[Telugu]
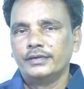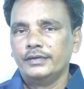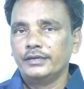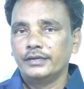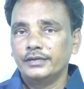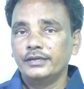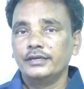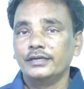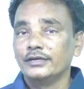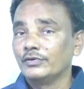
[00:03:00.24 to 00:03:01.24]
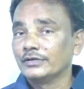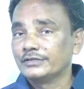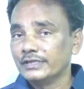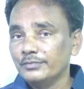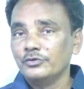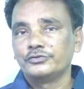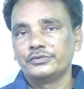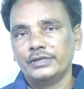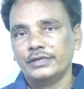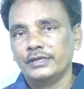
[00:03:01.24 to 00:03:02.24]
నీకేదైనా ఒక శ్రమ
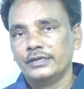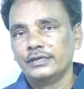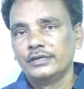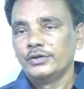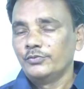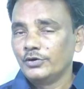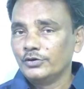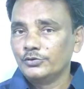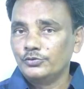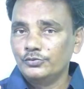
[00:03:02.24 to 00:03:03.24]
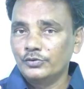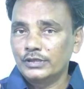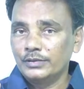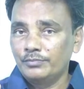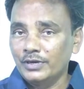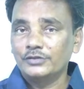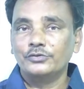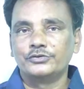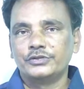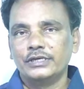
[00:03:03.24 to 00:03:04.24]
వస్తే ఒక ఒక బాధ వస్తే